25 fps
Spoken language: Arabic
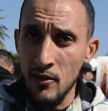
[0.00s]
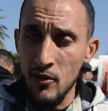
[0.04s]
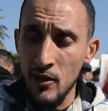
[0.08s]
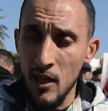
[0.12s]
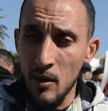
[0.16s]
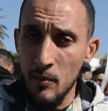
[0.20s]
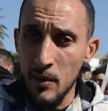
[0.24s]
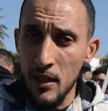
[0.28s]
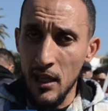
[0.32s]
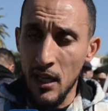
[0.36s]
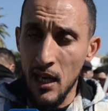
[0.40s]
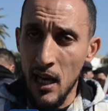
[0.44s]

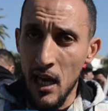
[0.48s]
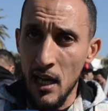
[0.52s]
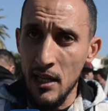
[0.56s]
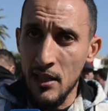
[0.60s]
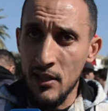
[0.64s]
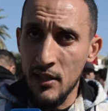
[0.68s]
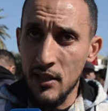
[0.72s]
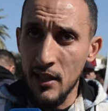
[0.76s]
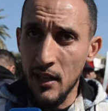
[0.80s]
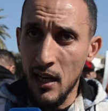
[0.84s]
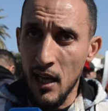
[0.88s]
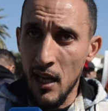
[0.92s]
ديالنا بلي راه
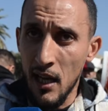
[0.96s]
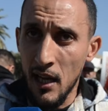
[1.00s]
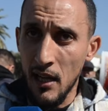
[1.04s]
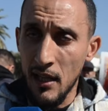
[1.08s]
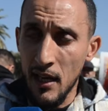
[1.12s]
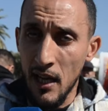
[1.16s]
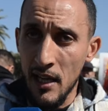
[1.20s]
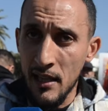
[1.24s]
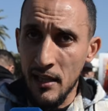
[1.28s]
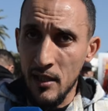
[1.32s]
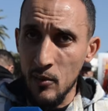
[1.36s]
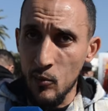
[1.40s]
هادشي راه
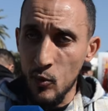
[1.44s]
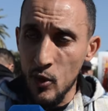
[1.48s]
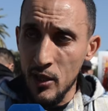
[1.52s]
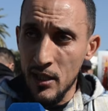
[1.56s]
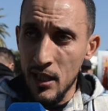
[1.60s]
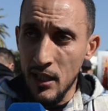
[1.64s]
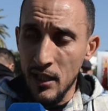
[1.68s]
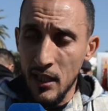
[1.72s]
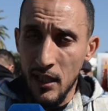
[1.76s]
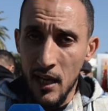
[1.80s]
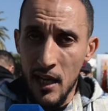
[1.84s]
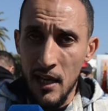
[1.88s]
راه التمويل
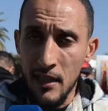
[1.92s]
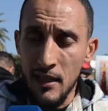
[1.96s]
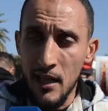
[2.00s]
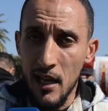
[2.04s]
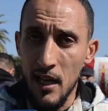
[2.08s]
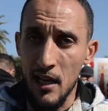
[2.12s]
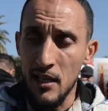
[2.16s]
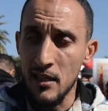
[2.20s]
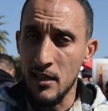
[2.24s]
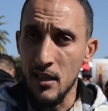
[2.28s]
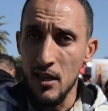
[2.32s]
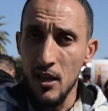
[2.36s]
ديالنا راه
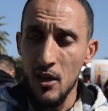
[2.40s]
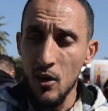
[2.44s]
داز